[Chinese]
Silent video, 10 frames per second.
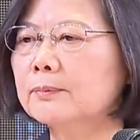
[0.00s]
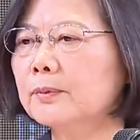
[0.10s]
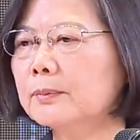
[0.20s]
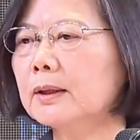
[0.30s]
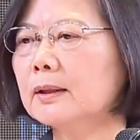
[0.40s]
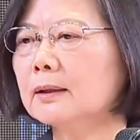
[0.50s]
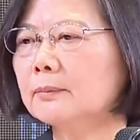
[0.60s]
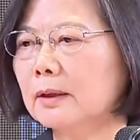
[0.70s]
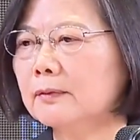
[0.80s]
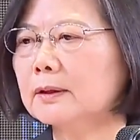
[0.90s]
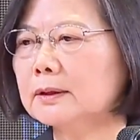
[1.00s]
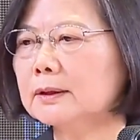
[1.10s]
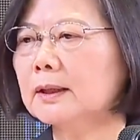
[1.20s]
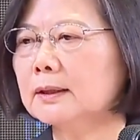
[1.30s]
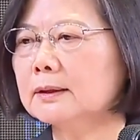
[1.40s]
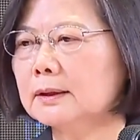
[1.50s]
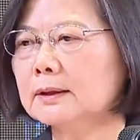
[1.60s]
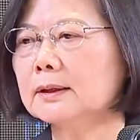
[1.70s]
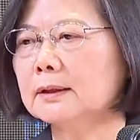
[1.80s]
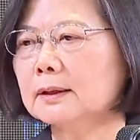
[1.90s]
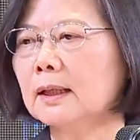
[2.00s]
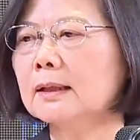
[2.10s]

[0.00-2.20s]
部门跟美方正在进行